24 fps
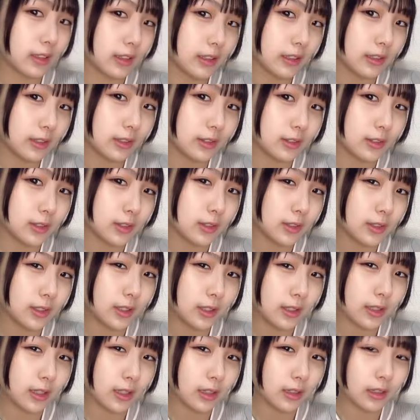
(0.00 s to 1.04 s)
ちょっと著作
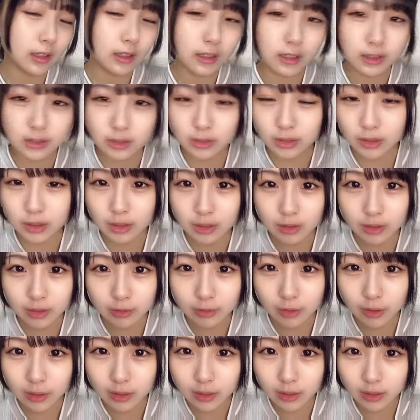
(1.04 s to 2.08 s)
権だなそれ言
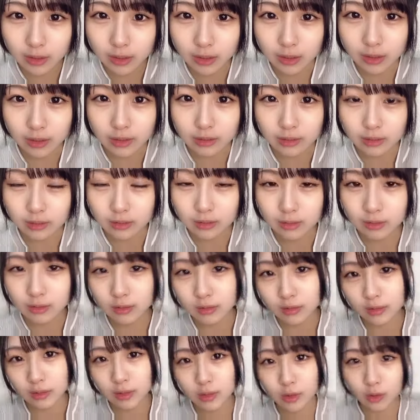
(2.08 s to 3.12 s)
われてない
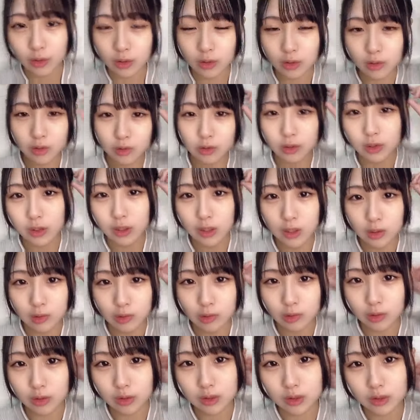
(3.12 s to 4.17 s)
今日犬の日だよ
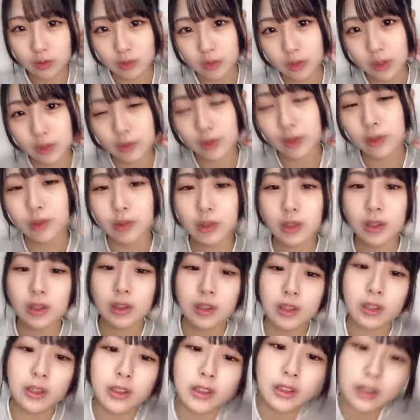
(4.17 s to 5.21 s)
とかさオンリーワンの日って